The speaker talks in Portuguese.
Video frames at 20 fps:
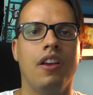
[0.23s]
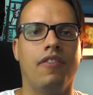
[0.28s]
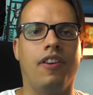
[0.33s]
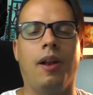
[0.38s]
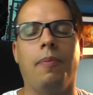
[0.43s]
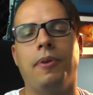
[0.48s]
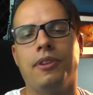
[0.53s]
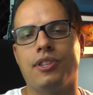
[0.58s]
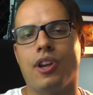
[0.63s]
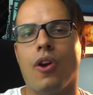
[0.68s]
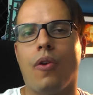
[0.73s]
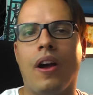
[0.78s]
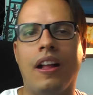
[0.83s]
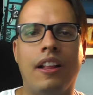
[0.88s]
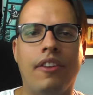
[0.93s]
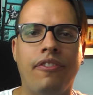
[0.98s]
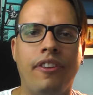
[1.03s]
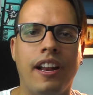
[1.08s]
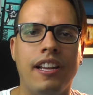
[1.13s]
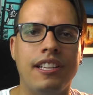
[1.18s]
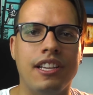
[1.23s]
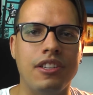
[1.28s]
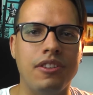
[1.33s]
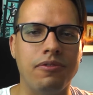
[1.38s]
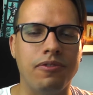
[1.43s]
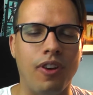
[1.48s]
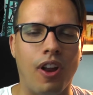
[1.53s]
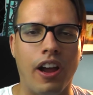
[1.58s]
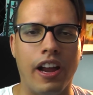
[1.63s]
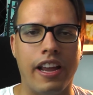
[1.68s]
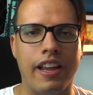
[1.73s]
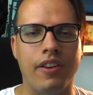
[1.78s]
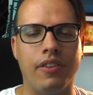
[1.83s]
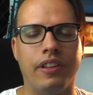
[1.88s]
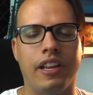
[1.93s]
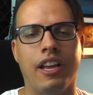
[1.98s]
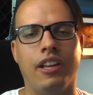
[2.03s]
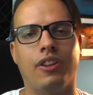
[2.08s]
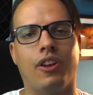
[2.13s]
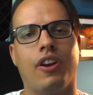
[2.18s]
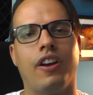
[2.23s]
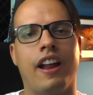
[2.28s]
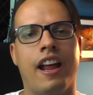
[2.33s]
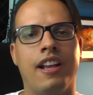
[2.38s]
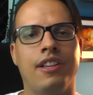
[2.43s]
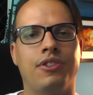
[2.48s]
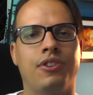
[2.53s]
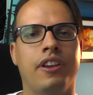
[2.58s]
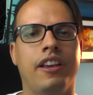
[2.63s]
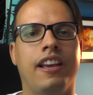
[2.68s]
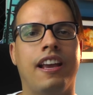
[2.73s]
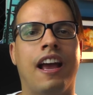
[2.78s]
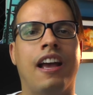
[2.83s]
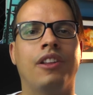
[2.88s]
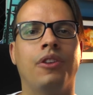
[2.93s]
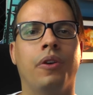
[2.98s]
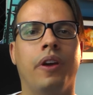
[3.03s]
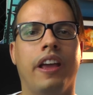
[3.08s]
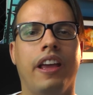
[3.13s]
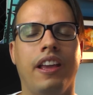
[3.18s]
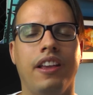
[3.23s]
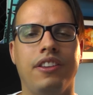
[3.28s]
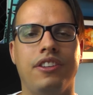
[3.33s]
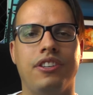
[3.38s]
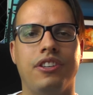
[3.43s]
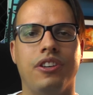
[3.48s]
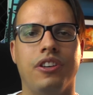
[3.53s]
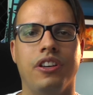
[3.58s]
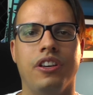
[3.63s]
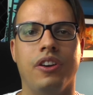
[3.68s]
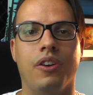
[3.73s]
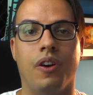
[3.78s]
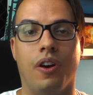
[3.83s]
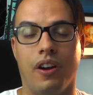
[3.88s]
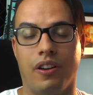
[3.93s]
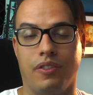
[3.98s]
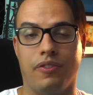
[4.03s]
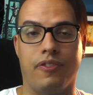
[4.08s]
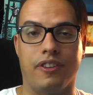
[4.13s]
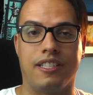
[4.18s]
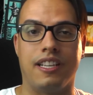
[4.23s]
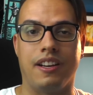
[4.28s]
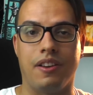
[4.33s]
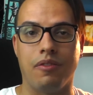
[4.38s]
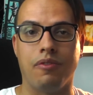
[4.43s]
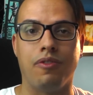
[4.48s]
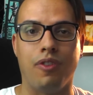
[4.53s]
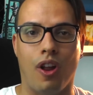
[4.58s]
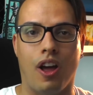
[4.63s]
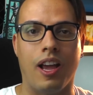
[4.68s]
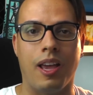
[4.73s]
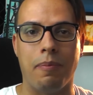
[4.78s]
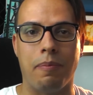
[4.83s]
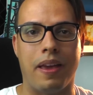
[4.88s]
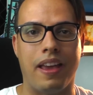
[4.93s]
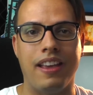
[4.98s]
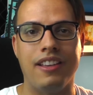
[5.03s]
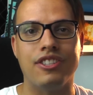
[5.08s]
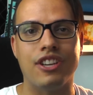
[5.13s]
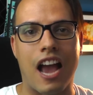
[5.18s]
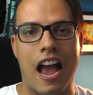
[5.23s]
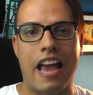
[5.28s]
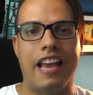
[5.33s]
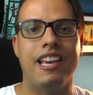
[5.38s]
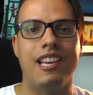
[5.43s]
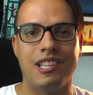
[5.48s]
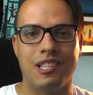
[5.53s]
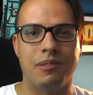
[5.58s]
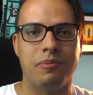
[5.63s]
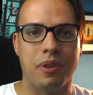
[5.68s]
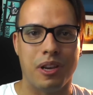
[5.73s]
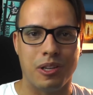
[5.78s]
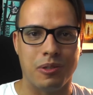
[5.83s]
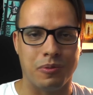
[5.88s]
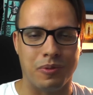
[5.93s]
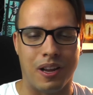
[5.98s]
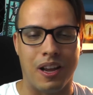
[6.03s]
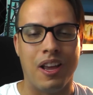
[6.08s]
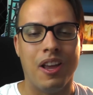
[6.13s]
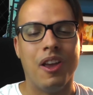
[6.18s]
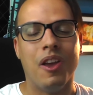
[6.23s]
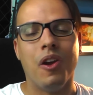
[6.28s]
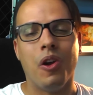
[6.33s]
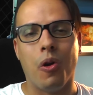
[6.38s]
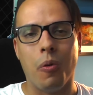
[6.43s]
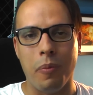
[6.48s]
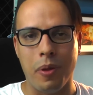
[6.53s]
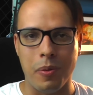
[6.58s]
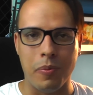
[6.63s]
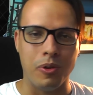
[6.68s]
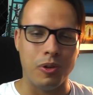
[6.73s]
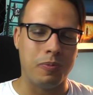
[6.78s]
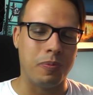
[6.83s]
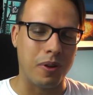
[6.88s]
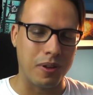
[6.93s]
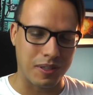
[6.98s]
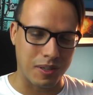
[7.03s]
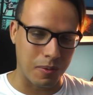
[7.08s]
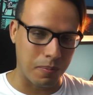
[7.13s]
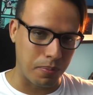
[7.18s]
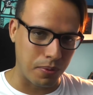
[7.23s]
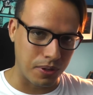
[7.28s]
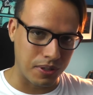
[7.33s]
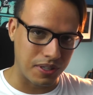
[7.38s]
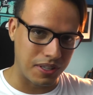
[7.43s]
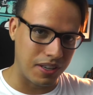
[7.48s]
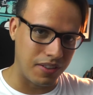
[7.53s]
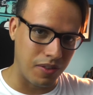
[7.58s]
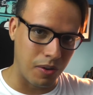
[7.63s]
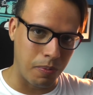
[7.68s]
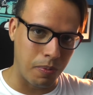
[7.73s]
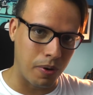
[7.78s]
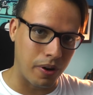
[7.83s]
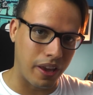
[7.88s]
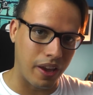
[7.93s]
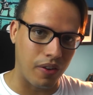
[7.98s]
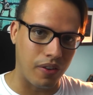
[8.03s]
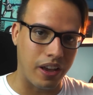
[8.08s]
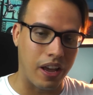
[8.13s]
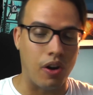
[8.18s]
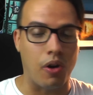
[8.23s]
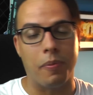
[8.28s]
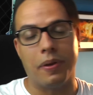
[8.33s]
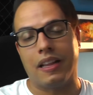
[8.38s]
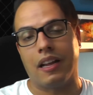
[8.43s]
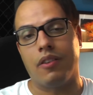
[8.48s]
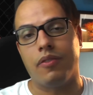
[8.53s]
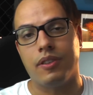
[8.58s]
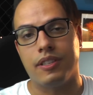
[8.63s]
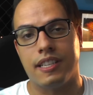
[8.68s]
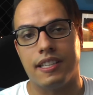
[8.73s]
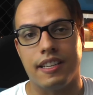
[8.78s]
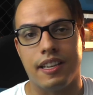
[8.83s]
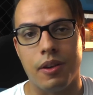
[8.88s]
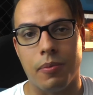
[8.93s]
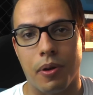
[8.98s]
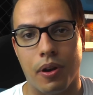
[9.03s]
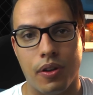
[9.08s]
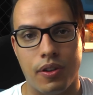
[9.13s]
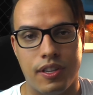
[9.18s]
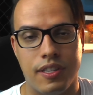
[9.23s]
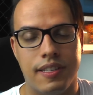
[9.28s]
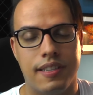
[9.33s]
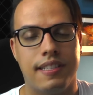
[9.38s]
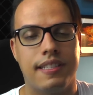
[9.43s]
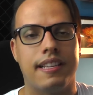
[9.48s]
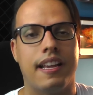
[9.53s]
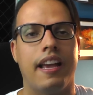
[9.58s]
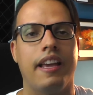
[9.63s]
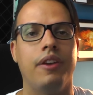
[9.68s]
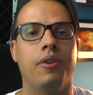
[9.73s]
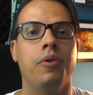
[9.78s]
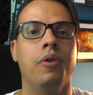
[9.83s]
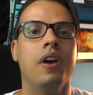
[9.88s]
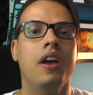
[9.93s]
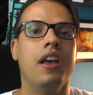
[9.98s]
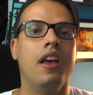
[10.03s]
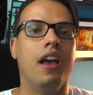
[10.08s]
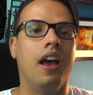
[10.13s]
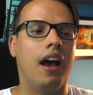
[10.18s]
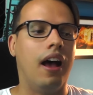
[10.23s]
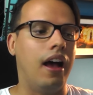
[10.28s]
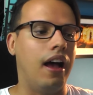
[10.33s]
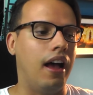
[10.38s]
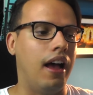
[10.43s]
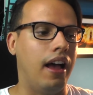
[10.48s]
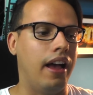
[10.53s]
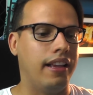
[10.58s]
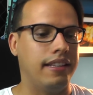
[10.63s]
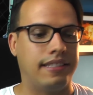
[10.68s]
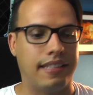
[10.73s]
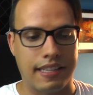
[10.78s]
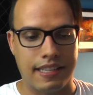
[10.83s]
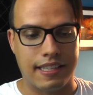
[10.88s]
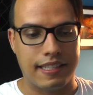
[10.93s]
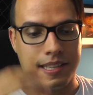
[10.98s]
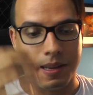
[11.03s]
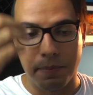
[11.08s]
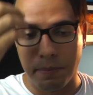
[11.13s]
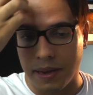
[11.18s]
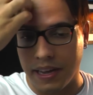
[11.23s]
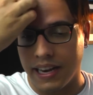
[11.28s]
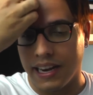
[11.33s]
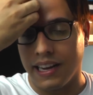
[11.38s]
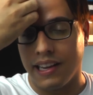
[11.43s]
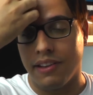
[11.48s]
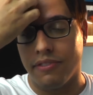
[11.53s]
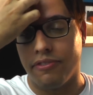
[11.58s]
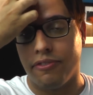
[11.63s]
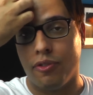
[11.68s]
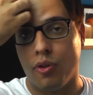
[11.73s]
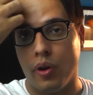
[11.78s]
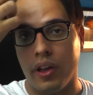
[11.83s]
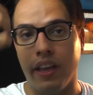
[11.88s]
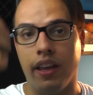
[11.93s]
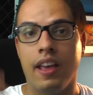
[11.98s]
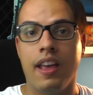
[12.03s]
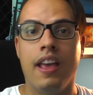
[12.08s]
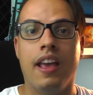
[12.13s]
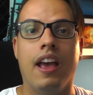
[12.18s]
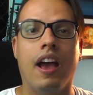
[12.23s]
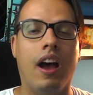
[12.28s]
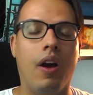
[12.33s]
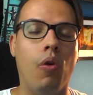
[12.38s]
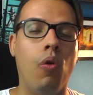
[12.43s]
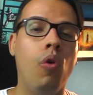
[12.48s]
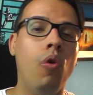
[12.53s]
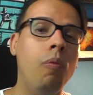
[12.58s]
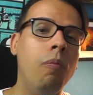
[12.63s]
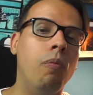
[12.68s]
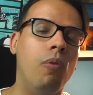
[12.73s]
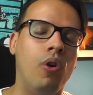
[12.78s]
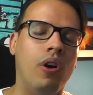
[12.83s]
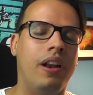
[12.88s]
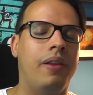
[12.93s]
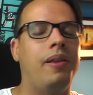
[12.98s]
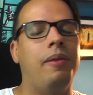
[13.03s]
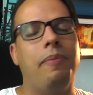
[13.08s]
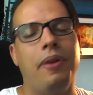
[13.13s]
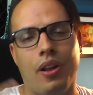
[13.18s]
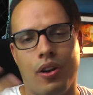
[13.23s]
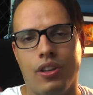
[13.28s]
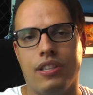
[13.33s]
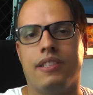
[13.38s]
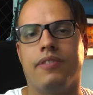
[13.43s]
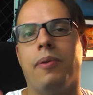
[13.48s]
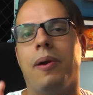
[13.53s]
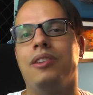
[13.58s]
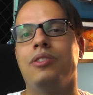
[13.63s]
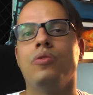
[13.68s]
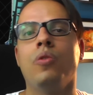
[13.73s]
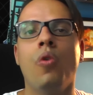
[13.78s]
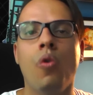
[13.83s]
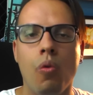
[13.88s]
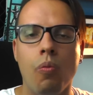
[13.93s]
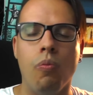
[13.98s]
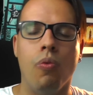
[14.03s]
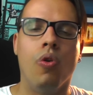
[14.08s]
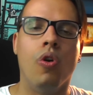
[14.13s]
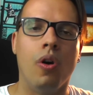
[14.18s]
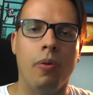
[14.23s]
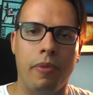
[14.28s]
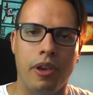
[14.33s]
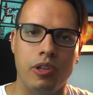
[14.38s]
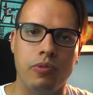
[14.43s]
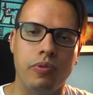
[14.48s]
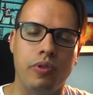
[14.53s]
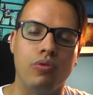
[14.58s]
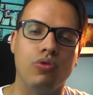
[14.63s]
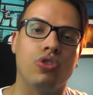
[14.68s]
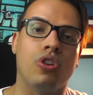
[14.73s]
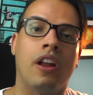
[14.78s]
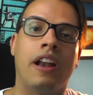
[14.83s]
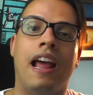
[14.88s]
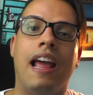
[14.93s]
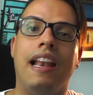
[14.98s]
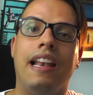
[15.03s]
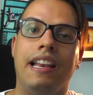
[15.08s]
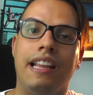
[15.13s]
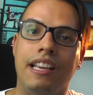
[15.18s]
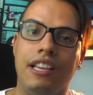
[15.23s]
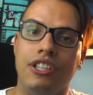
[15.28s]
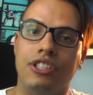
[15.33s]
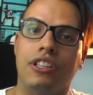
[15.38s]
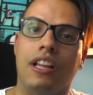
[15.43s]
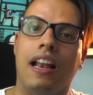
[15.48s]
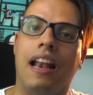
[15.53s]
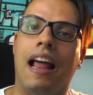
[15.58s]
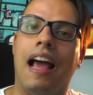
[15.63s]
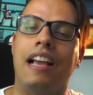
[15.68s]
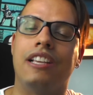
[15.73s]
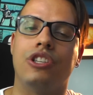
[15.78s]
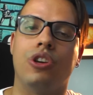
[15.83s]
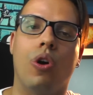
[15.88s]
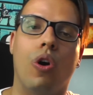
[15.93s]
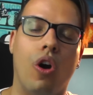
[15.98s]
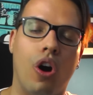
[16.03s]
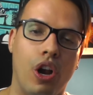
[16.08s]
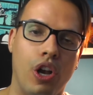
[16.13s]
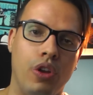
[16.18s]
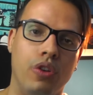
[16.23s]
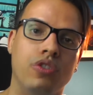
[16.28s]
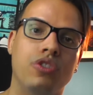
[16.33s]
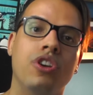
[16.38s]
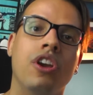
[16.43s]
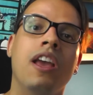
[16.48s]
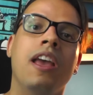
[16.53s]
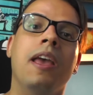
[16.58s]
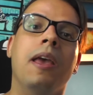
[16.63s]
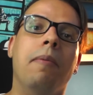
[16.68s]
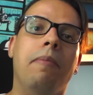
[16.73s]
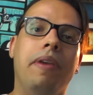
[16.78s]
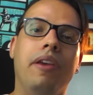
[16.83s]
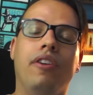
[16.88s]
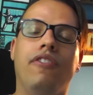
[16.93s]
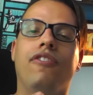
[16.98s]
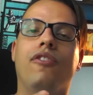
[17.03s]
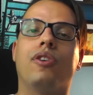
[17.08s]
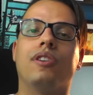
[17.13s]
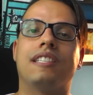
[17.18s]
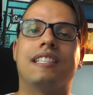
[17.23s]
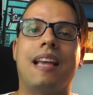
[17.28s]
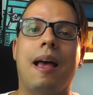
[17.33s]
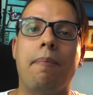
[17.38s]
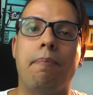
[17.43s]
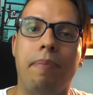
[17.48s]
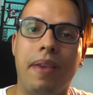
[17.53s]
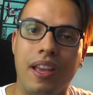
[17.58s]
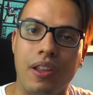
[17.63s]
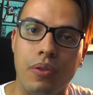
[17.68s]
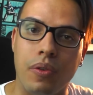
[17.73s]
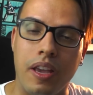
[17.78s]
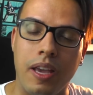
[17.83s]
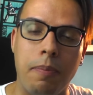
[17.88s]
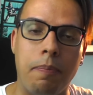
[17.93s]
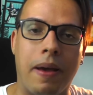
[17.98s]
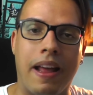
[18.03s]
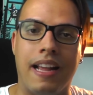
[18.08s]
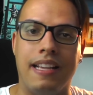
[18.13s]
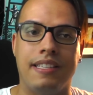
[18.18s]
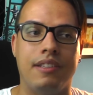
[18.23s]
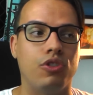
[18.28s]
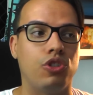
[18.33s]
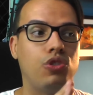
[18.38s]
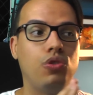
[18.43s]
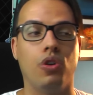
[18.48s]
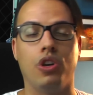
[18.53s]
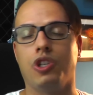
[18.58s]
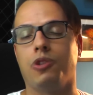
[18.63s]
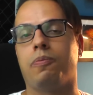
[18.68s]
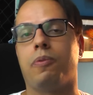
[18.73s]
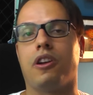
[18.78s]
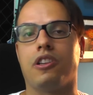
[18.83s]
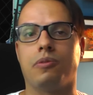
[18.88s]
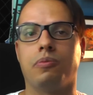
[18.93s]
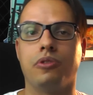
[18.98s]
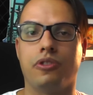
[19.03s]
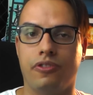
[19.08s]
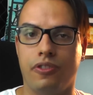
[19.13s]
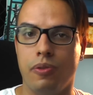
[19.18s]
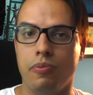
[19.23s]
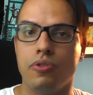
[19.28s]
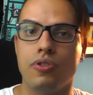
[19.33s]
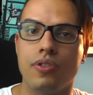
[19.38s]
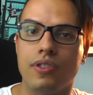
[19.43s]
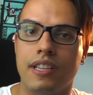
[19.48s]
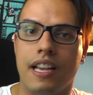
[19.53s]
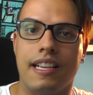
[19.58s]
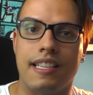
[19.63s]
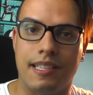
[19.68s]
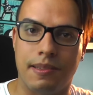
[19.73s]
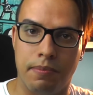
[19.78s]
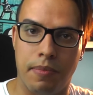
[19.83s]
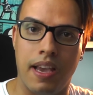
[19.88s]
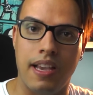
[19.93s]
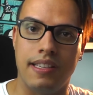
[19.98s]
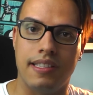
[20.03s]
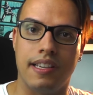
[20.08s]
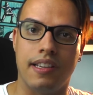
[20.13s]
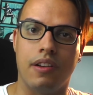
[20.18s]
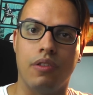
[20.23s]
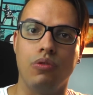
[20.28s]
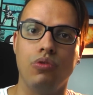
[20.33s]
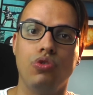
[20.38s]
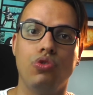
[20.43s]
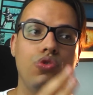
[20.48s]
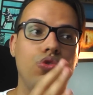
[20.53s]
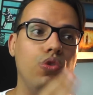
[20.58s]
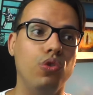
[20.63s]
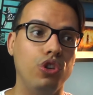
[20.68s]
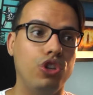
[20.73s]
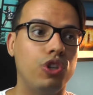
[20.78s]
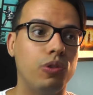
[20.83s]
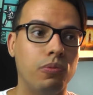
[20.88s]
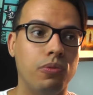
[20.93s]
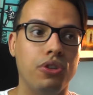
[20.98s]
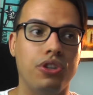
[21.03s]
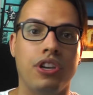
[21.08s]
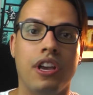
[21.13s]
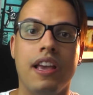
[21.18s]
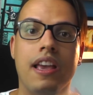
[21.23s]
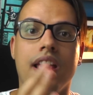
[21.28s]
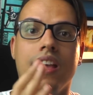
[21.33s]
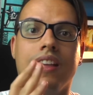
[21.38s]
Fala pessoal, quarta-feira é dia de vlog aqui no Território Nerd, sou Ricardo Rente e eu ó, tô fazendo aqui um vlog bem de raiz mesmo, né? Com o mínimo de produção possível, porque eu quero comentar com vocês aqui uma notícia que saiu ah, essa semana, que foi uh, um rumor, não é bem a notícia, mas um rumor mesmo, que um jornalista lá de Hollywood meio que ficou sabendo aí que parece que os dois próximos filmes dos X-Men serão os últimos